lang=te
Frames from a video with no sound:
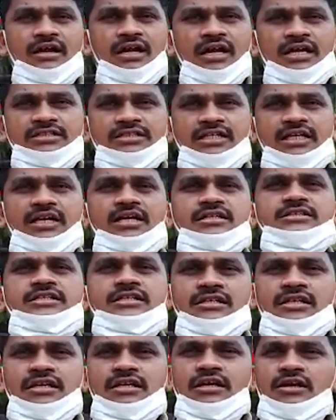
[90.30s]
ఆ జెండా
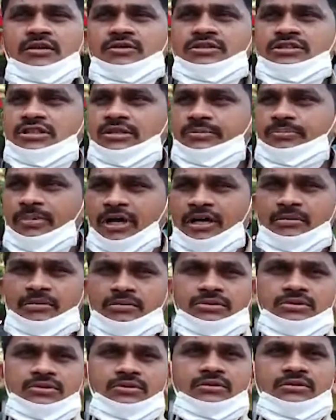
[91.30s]
చెట్టు దగ్గర నుంచి పాల
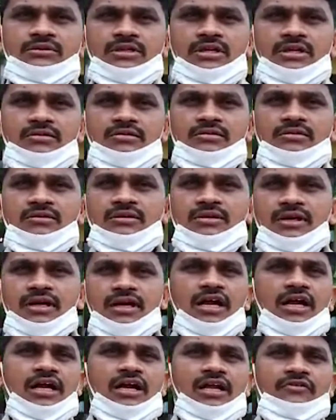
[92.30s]
బూతోళ్ళు ఉంటారు
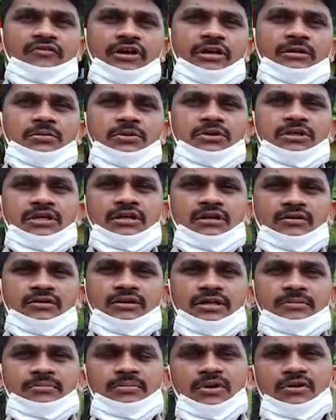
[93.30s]
అక్కడ అవైలబిలిటీగా
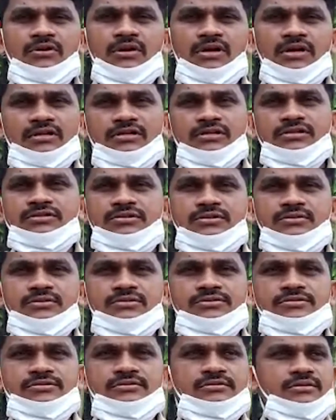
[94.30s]
ఉంటాయి పాలు అక్కడ
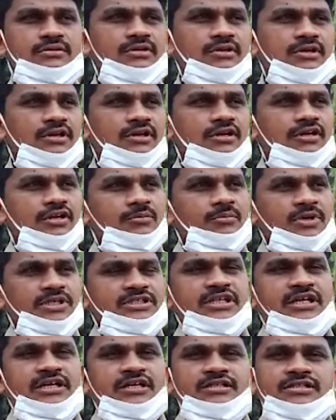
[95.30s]
తీసుకోవచ్చు
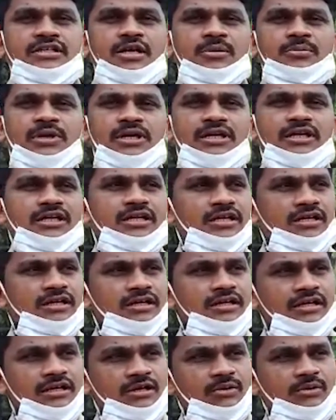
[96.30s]
పచారీ షాపులు అంటే
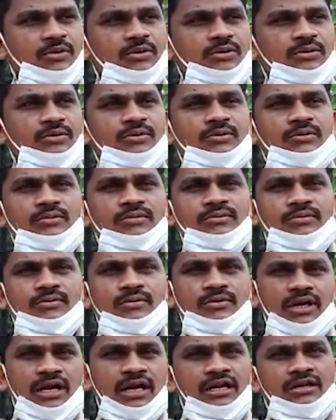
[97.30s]
ఇక
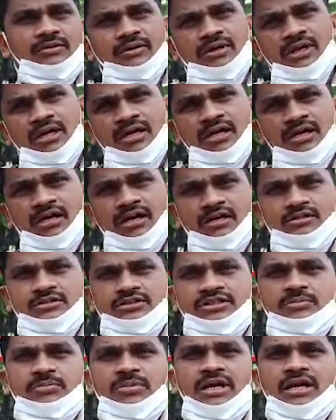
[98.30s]
కూరగాయలు కూడా అటు
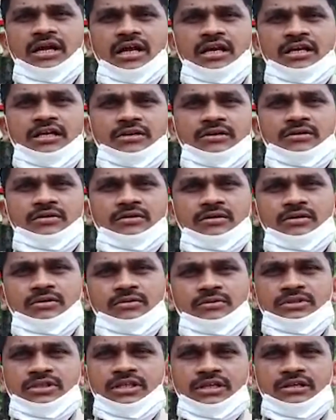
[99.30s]
జబ్బర్ కాలనీ రోడ్లో
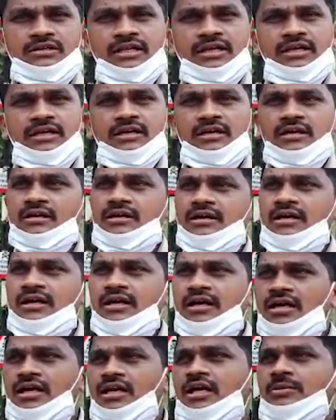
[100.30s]
కుందేరు దగ్గర
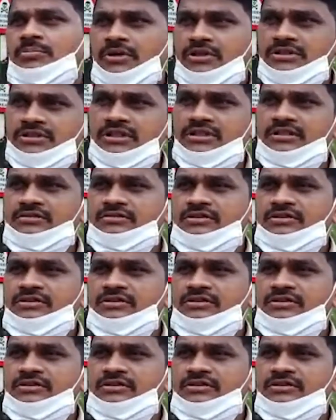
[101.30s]
అక్కడ ఏర్పాటు చేయడం